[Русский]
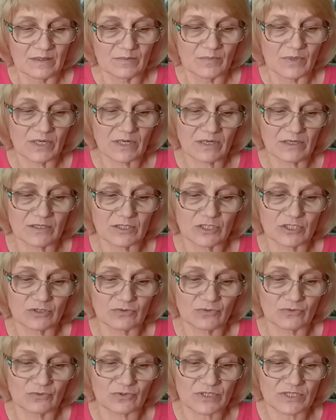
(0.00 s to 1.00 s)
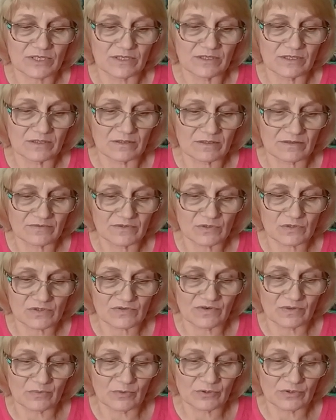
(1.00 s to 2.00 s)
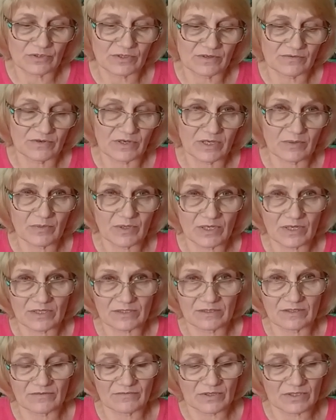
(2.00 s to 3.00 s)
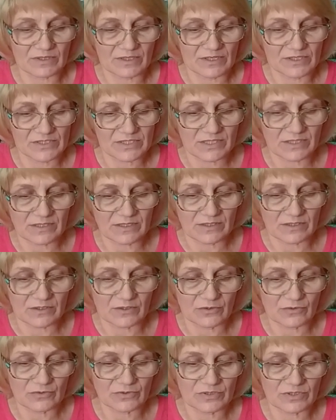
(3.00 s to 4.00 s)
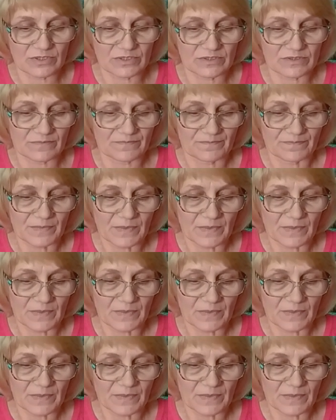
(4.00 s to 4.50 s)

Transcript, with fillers: Пока я жил у Кусаина, все свободное время отдавал лисе и ее детям.